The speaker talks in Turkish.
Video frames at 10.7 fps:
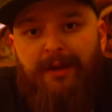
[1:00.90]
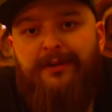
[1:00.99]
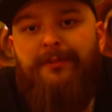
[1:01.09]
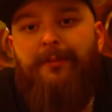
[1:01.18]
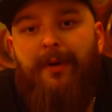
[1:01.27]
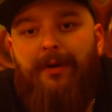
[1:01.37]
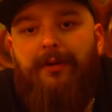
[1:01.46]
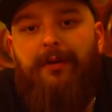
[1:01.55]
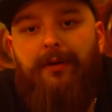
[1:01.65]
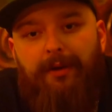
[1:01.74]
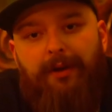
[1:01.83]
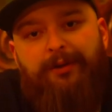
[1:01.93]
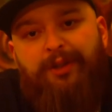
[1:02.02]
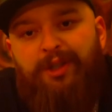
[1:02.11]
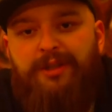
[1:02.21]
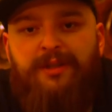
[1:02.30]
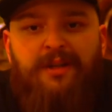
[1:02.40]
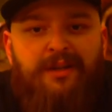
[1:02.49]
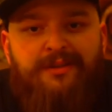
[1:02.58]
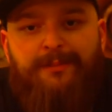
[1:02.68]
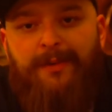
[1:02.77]
aşım bak Yakılın
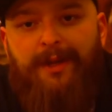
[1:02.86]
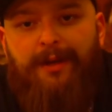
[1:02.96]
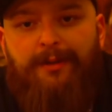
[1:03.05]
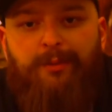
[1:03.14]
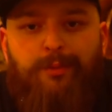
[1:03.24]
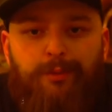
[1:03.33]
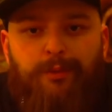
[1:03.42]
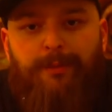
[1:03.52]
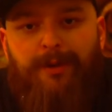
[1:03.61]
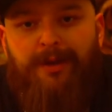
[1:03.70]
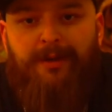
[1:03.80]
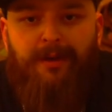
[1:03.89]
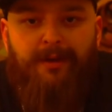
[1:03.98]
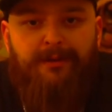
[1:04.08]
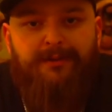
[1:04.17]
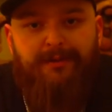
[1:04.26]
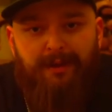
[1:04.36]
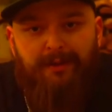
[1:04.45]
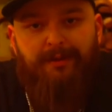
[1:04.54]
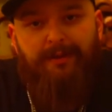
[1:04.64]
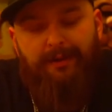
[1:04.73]
karşımdan Kurtula mahalle
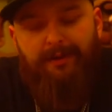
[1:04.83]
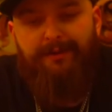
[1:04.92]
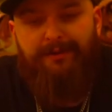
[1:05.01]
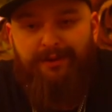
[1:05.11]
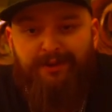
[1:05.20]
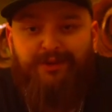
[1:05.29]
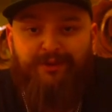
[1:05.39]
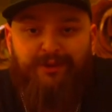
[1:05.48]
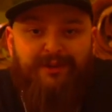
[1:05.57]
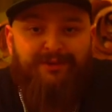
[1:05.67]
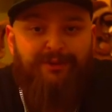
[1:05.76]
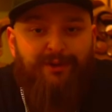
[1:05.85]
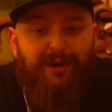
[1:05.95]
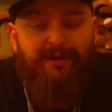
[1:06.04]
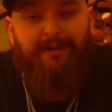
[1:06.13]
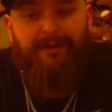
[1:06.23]
ağzından Yalışık tarzından